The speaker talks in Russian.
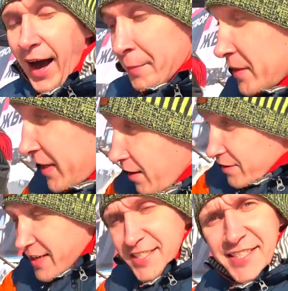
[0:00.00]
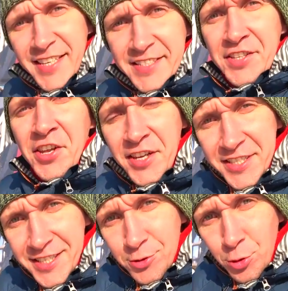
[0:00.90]
А менял я здесь не
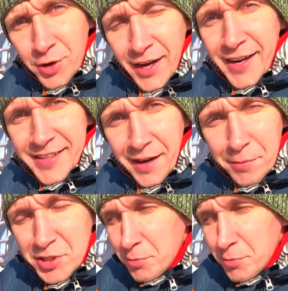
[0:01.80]
резину, как это обычно